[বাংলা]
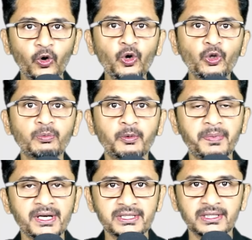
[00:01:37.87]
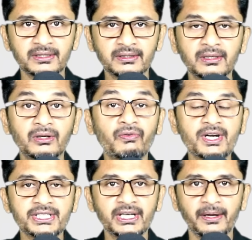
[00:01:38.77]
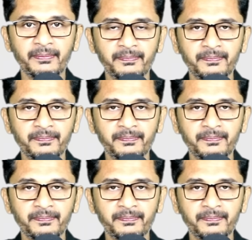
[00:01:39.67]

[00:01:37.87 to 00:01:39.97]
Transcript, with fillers: অন্যতম পার্টনার রাশিয়া